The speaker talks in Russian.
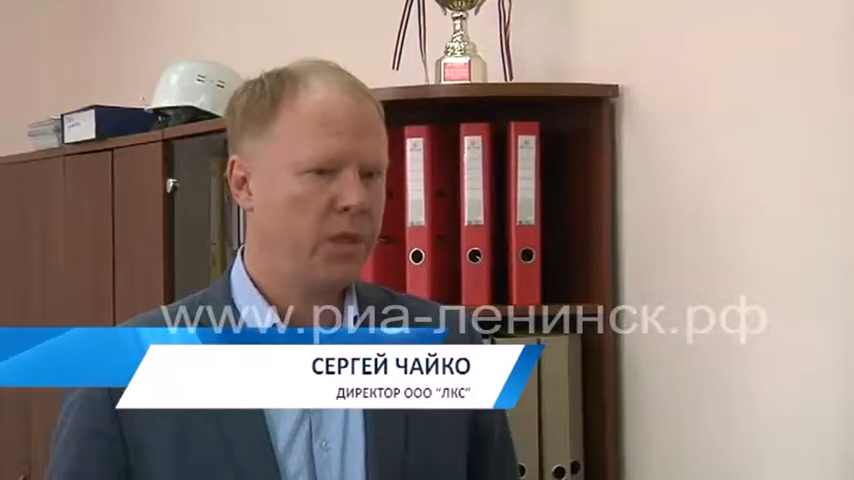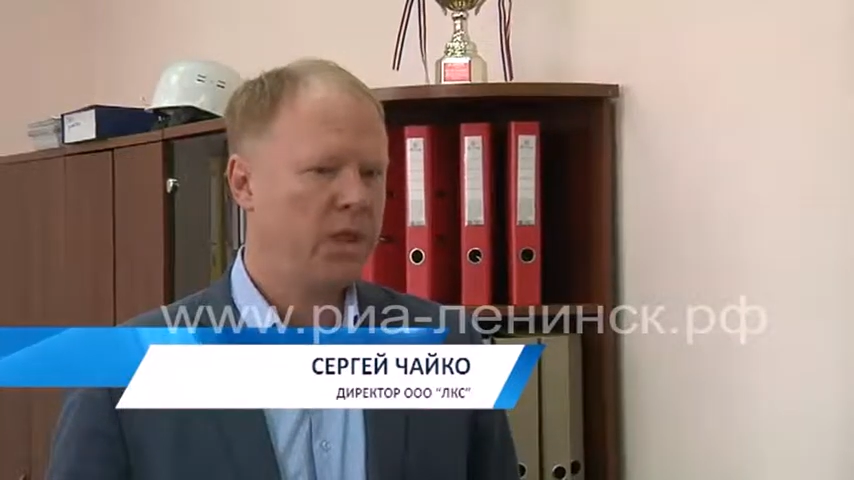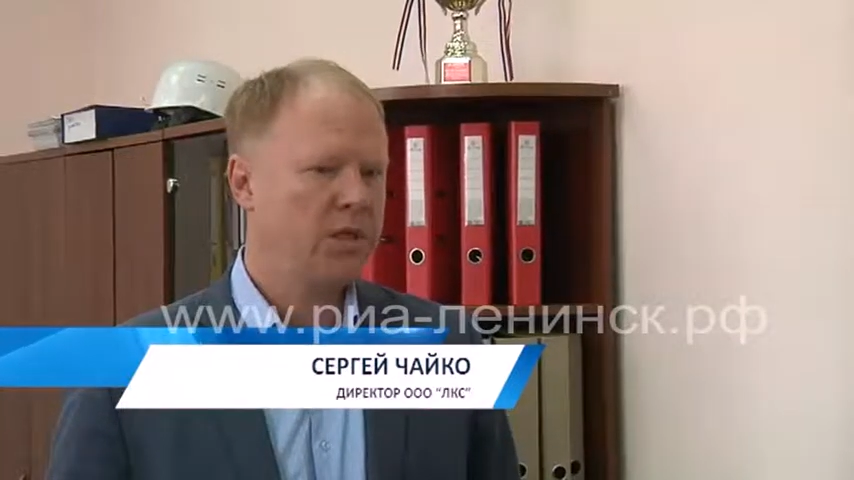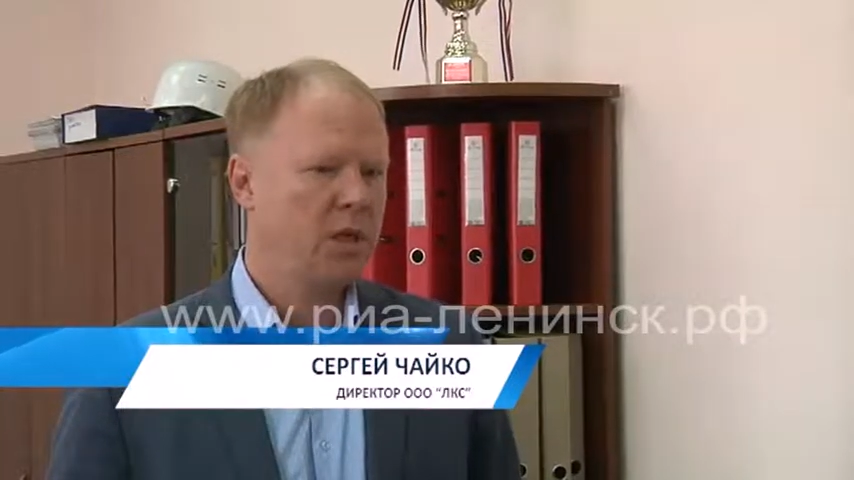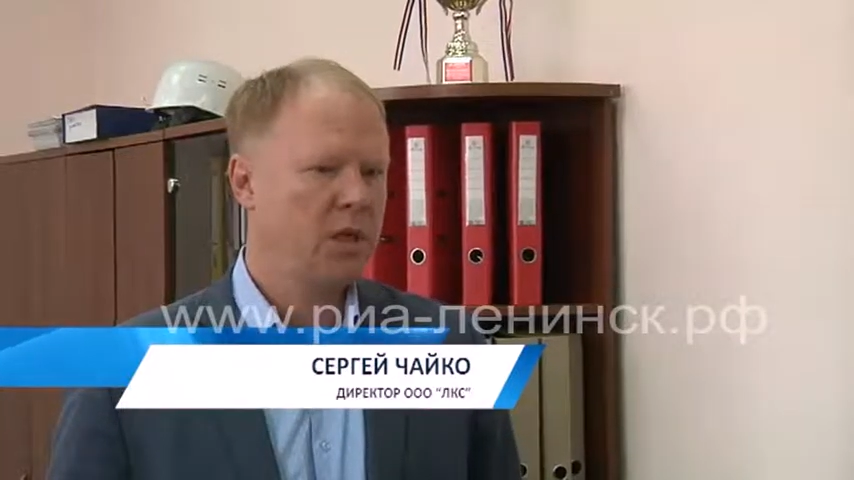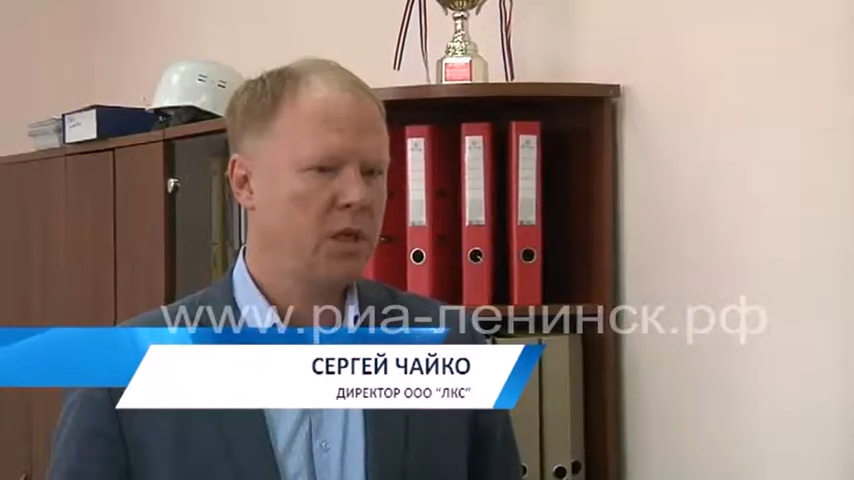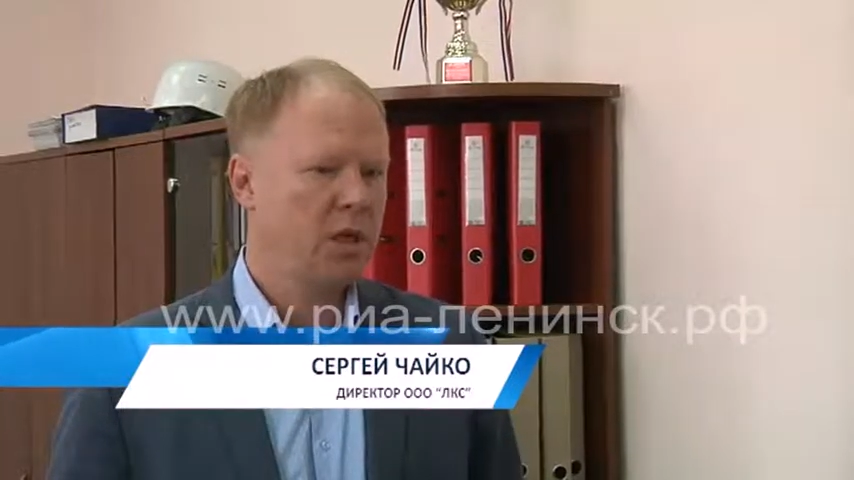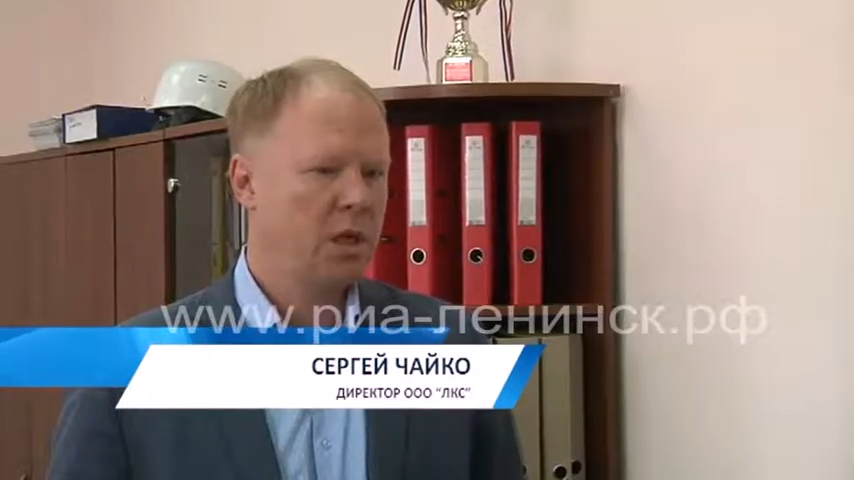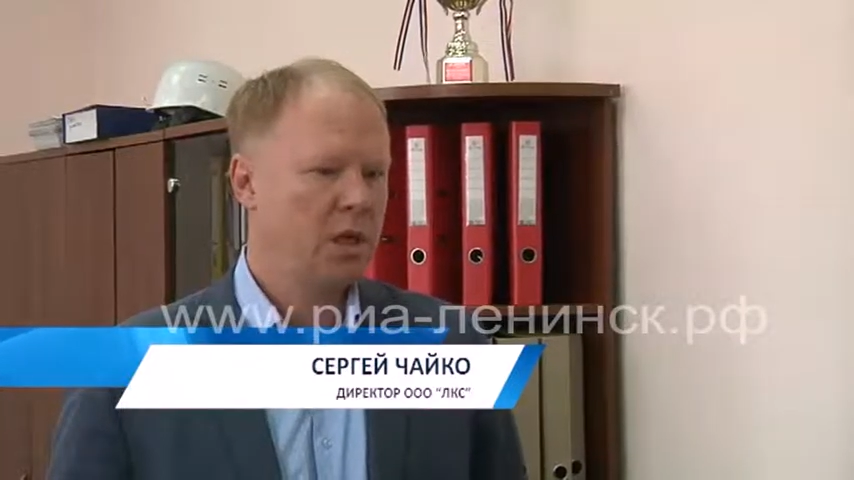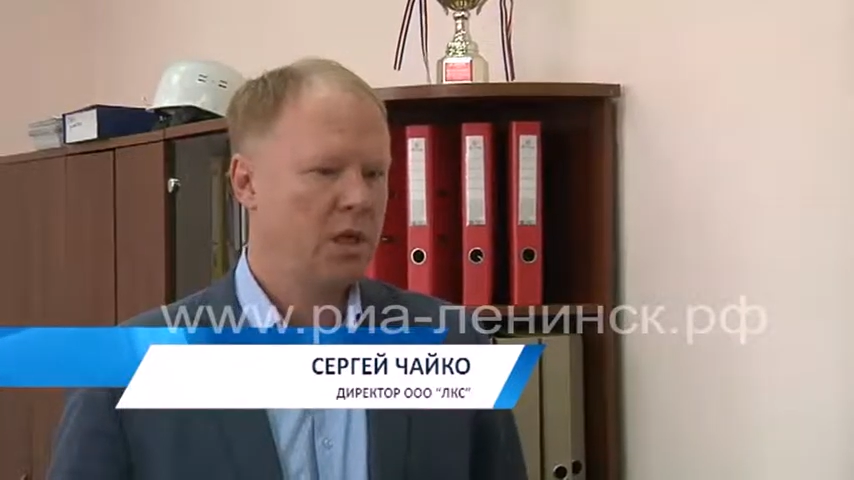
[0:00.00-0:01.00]
если
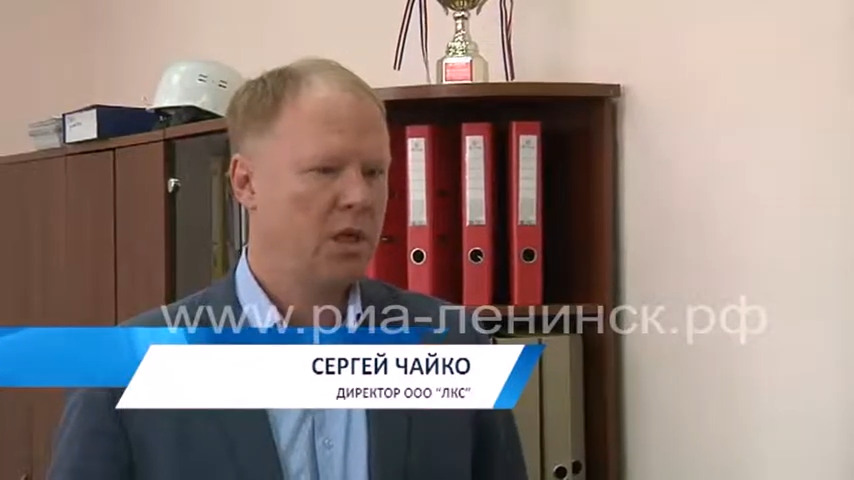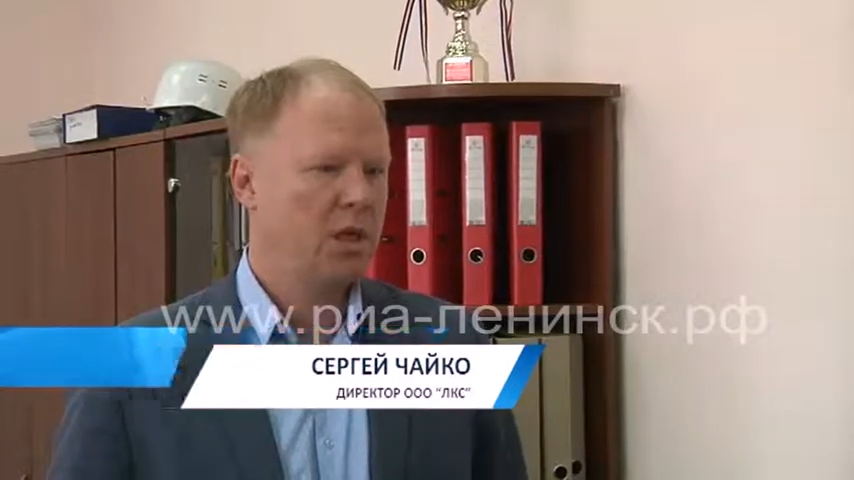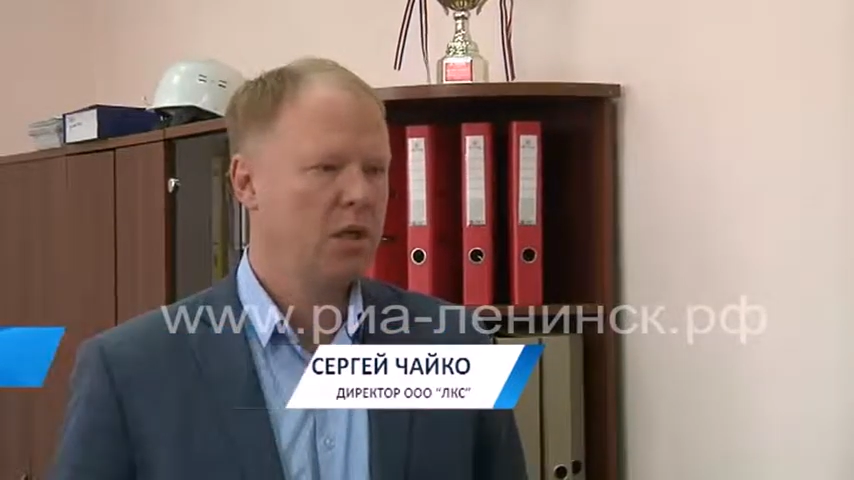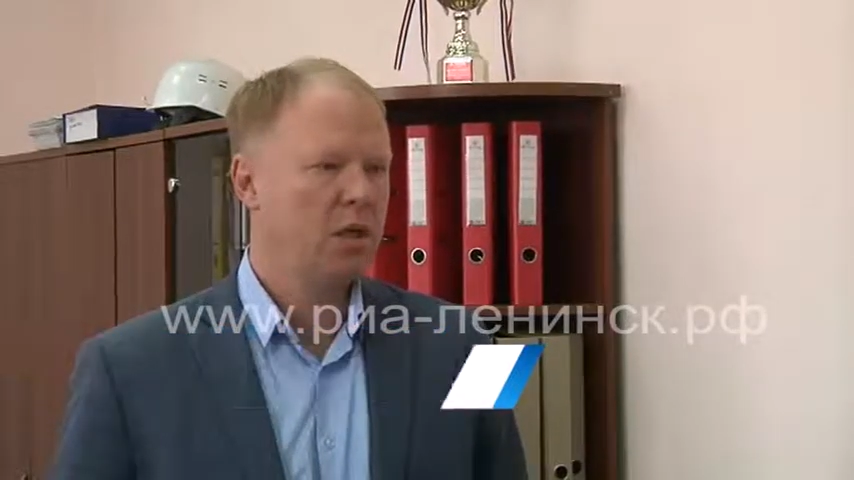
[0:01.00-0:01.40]
э,